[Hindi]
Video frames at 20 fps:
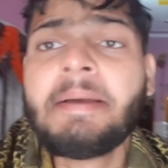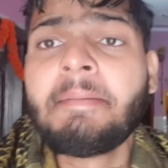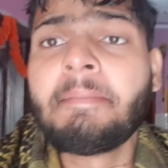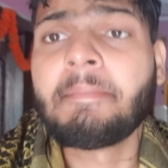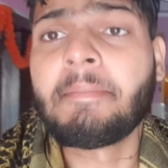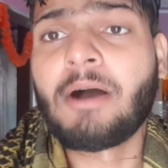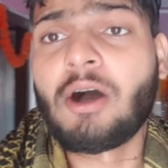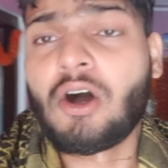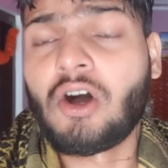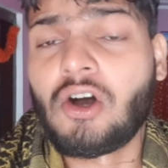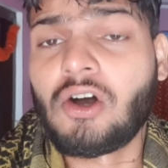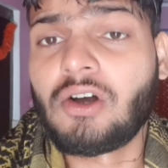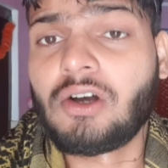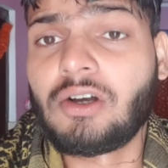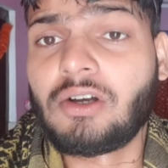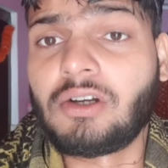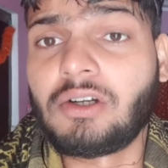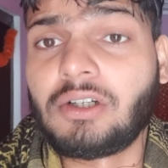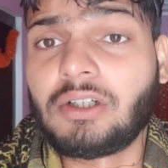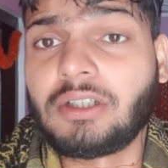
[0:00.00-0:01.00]
मैं
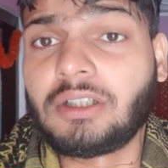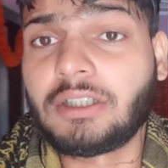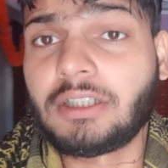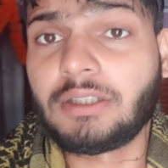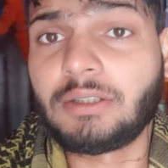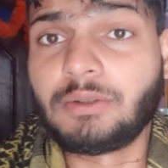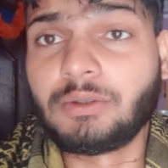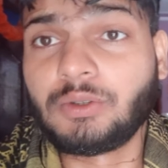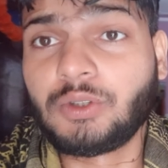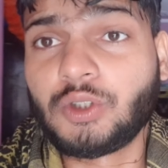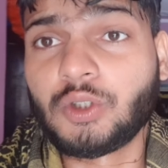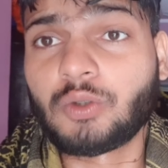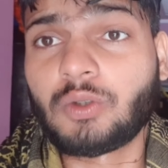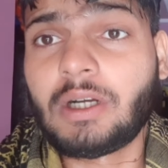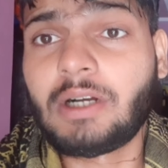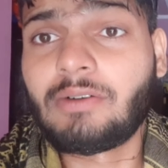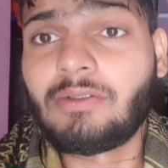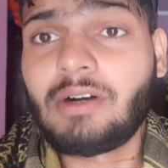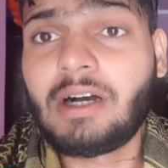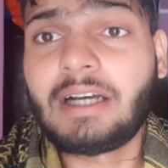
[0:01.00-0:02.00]
और उठ चुका
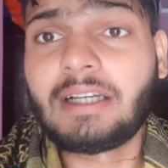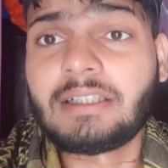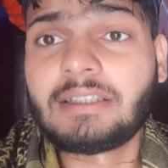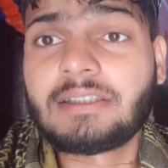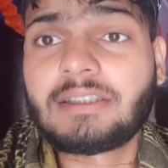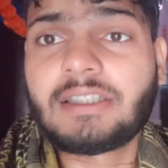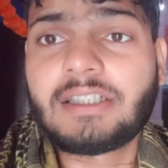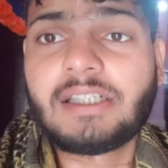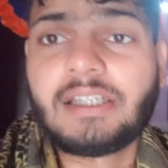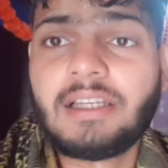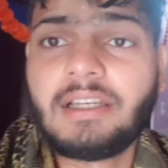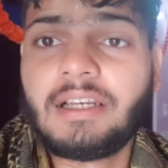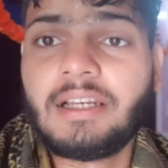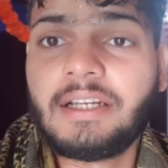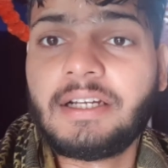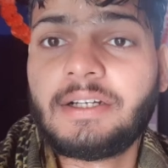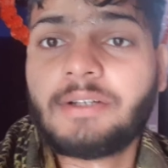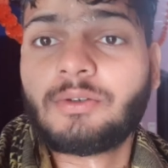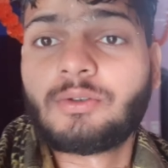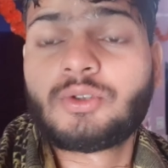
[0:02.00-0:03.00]
हूँ आज
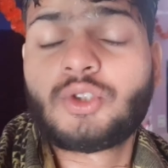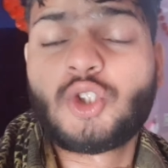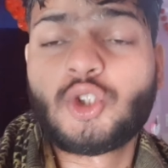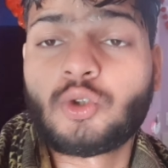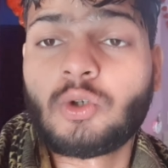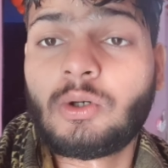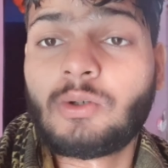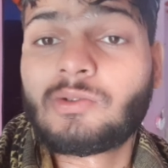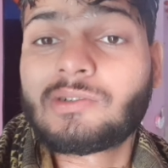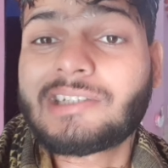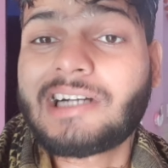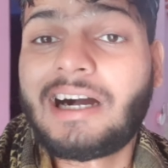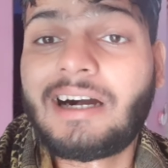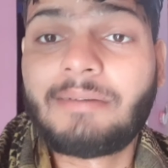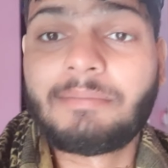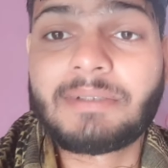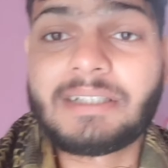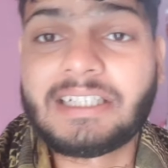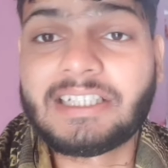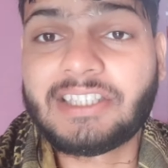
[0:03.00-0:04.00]
लेट हो चुका हूँ
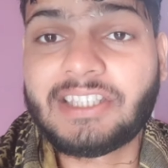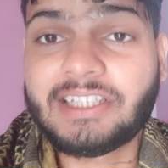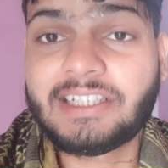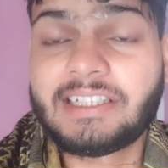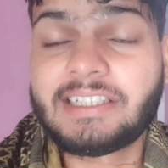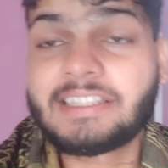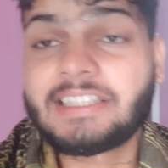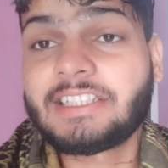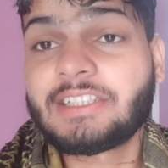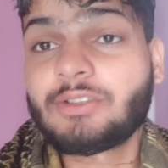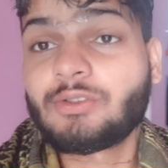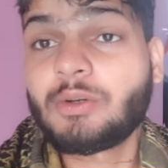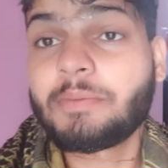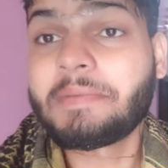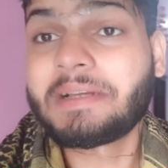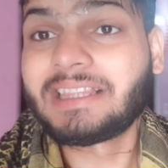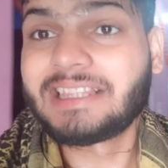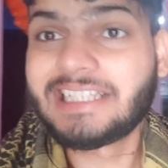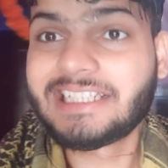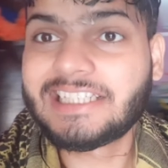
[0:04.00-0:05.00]
काम करते करते क्योंकि
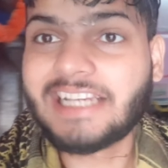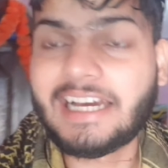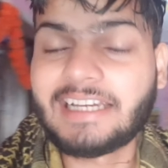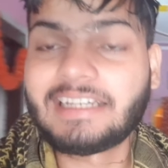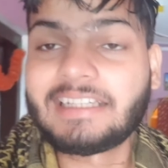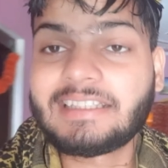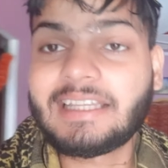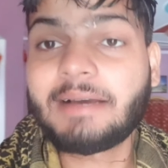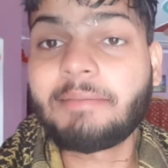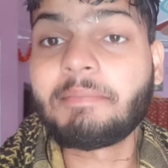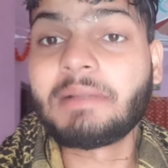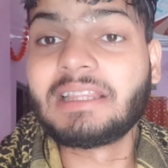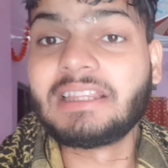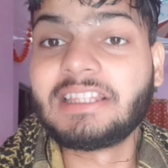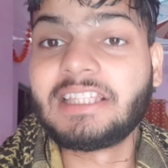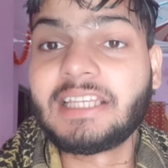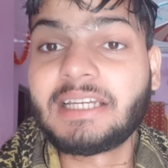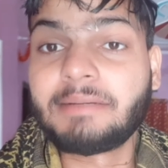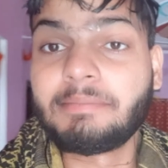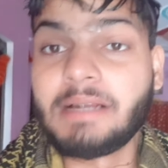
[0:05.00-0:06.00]
मंदिर जाना था
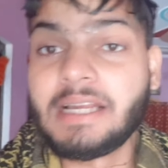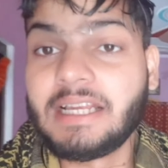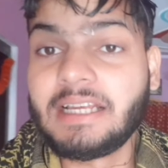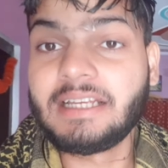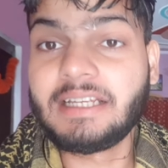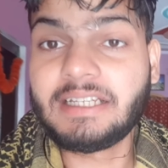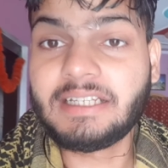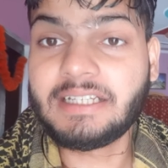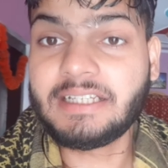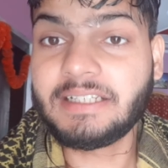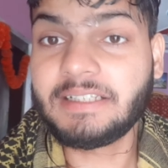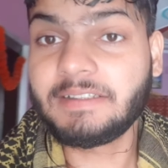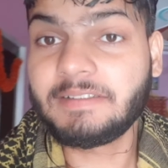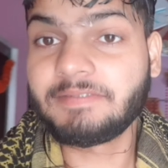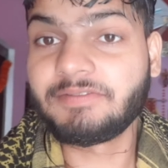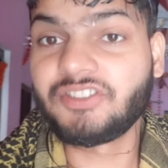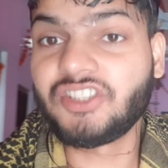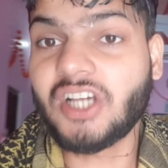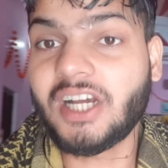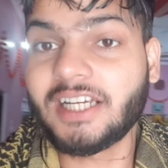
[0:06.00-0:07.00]
मंदिर में
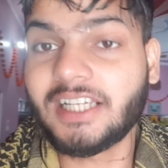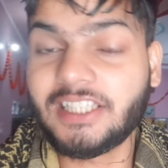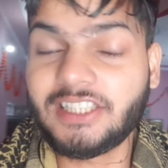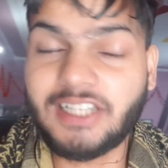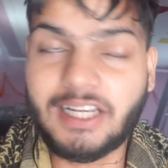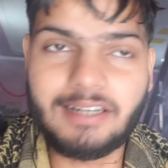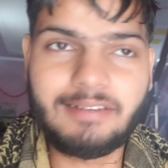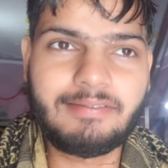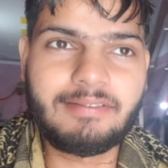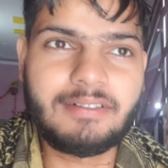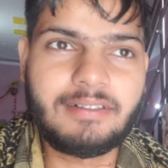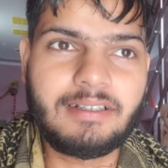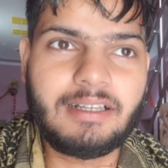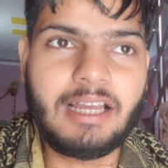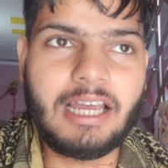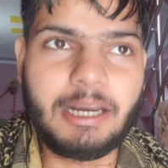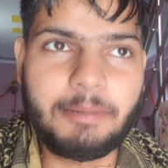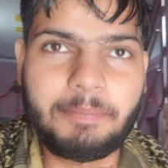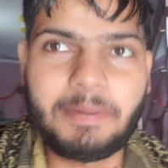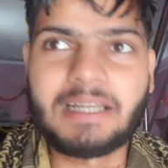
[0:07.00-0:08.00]
जाके जल
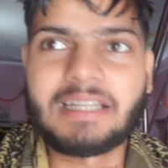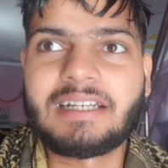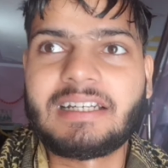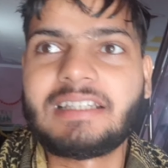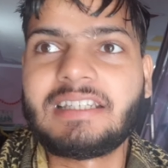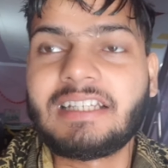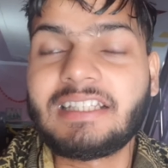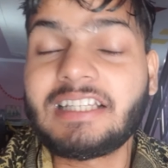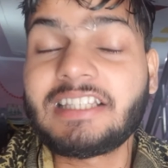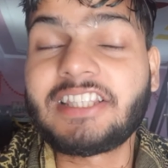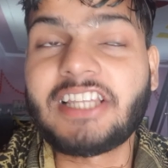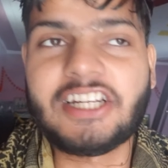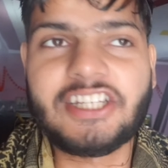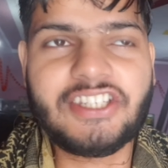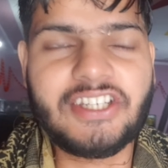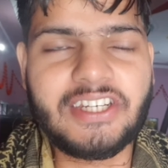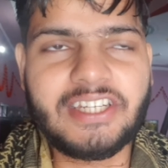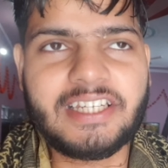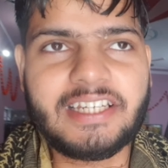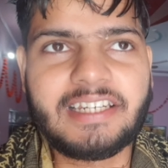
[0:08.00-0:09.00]
अर्पण करना था
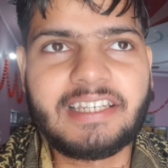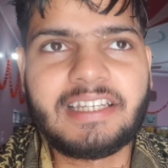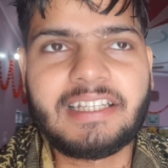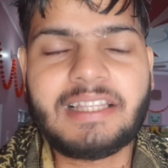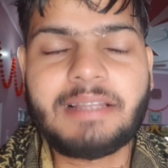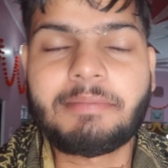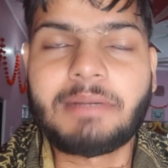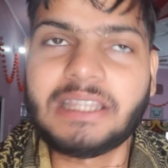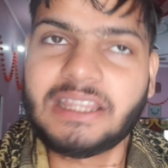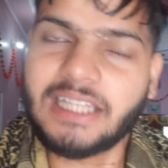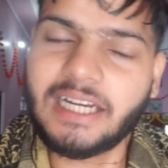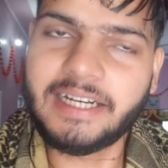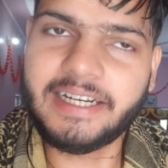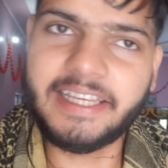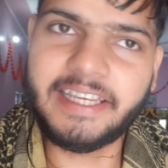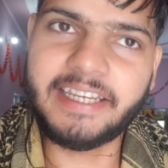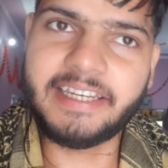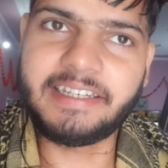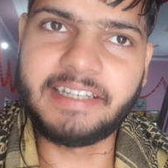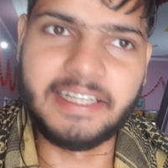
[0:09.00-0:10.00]
दर्शन करने था मत्था
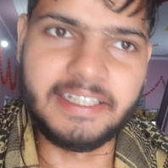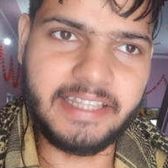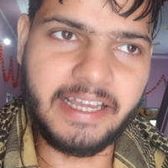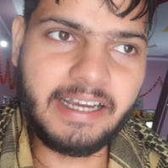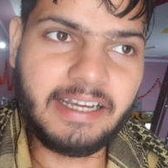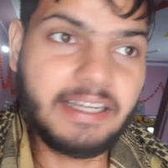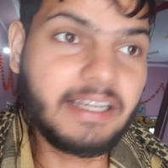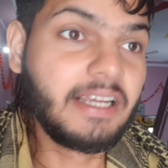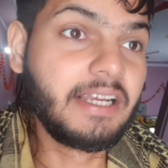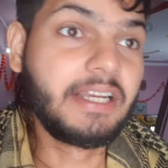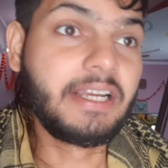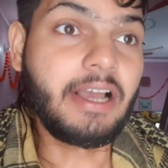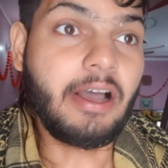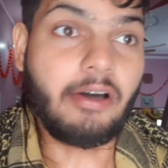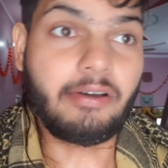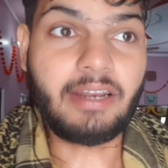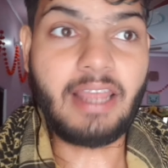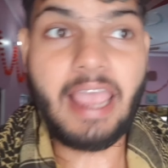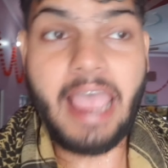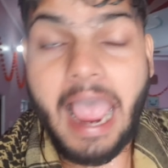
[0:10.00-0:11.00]
टेकना था
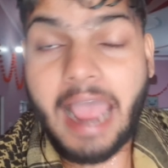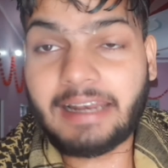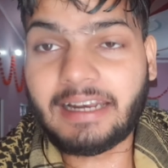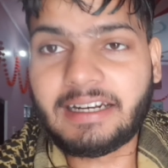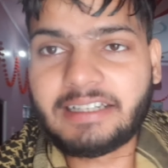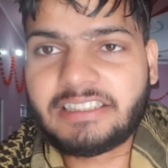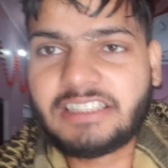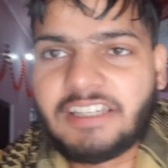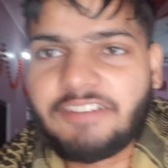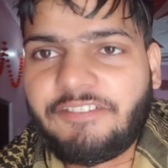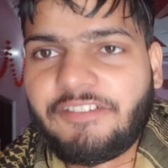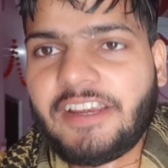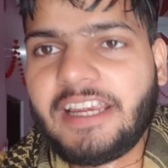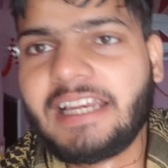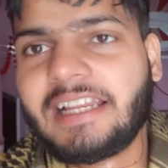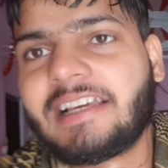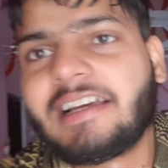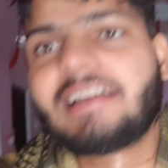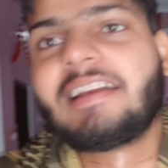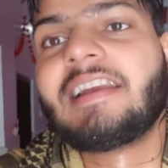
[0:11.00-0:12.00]
और एनर्जी
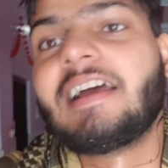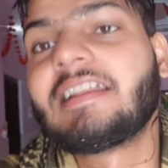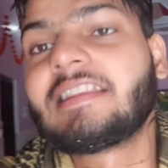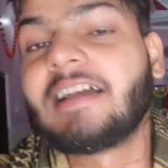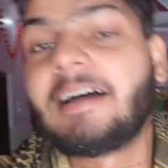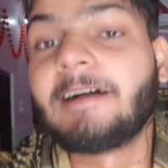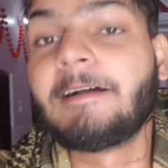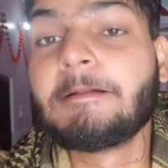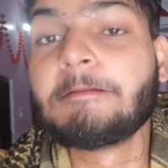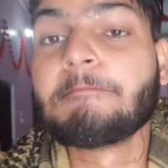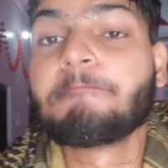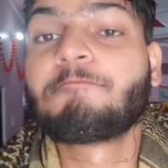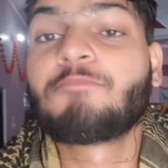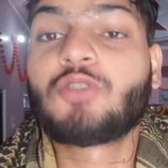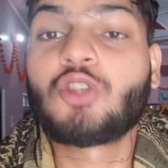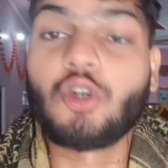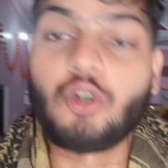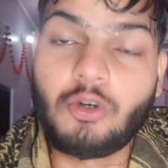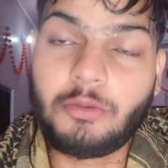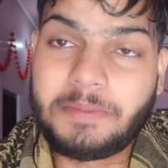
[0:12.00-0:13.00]
फील करना था
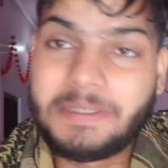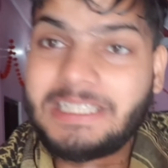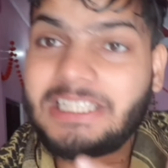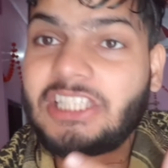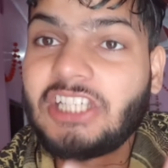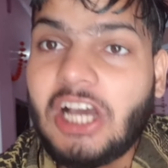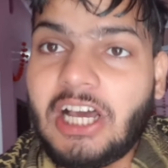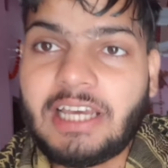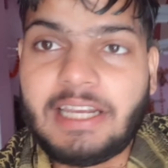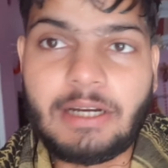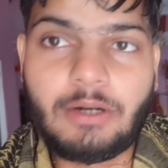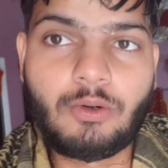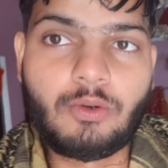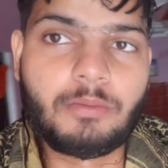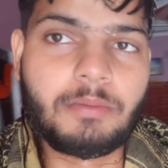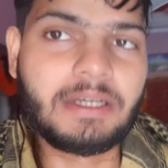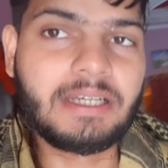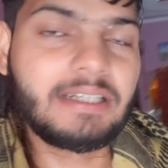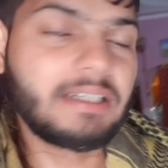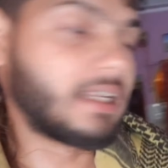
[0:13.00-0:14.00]
तो अभी जा रहा हूँ
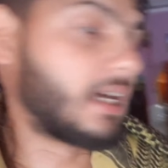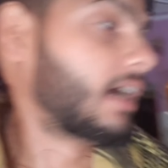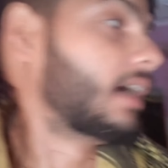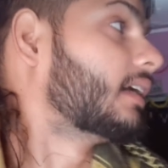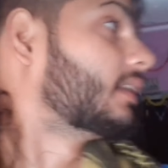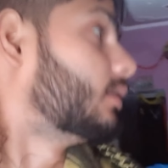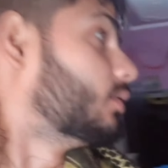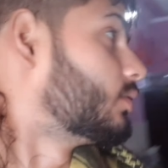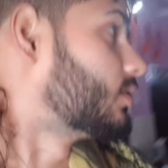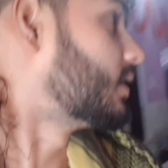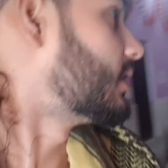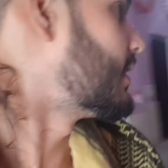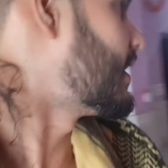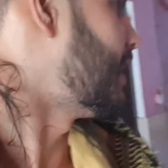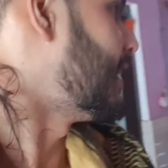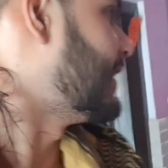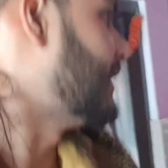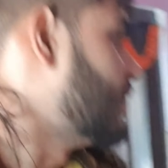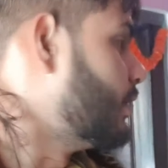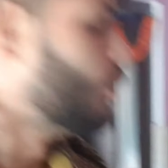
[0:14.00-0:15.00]
मैं नहा धो के रेडी